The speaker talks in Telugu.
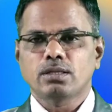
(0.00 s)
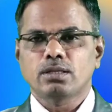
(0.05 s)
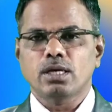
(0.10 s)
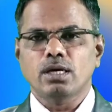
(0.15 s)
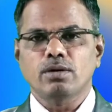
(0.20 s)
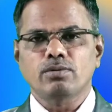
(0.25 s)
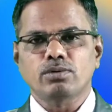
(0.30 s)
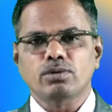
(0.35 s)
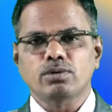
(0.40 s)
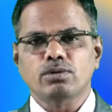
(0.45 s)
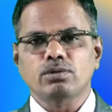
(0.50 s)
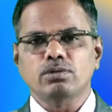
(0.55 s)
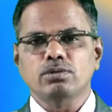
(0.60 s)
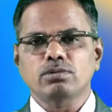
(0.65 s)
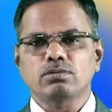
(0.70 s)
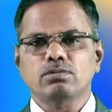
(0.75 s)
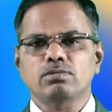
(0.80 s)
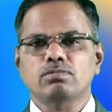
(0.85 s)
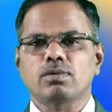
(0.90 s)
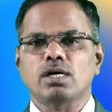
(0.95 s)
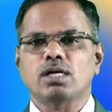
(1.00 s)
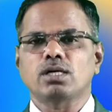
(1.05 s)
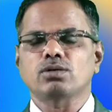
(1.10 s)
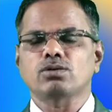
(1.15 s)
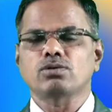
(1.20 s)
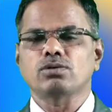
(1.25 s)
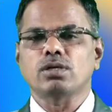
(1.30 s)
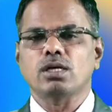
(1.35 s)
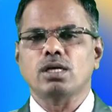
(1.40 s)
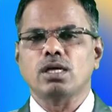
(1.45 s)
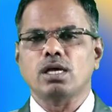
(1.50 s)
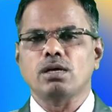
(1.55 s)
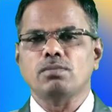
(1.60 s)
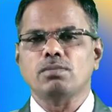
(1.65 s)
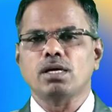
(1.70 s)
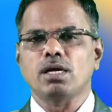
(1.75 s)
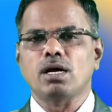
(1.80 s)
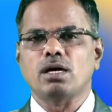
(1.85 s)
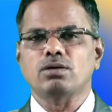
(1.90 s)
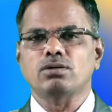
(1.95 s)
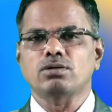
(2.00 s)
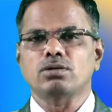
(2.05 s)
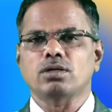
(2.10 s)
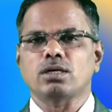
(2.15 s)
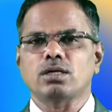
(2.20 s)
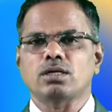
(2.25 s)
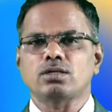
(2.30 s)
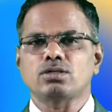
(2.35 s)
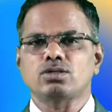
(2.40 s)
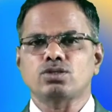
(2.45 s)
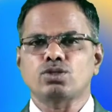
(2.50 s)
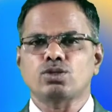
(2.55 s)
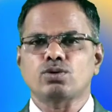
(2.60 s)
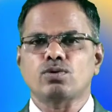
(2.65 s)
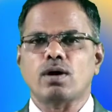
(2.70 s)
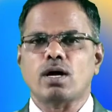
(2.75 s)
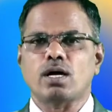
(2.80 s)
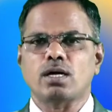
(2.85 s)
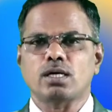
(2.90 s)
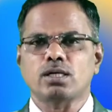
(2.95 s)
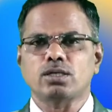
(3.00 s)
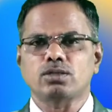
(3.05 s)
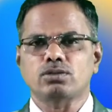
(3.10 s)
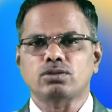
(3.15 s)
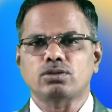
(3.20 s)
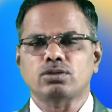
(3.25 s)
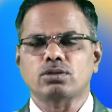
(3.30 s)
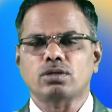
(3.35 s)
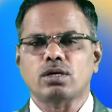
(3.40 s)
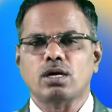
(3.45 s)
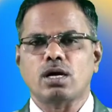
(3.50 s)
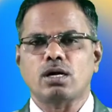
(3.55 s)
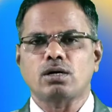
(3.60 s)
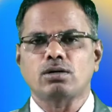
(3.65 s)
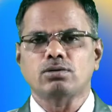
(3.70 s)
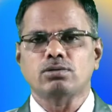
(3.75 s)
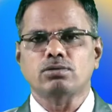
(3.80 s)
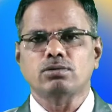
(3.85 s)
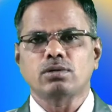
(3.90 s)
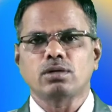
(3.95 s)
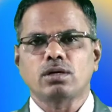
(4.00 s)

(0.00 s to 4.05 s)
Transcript: దేవుడు మనకు ఏమి అనుగ్రహించువాడై ఉంటున్నాడు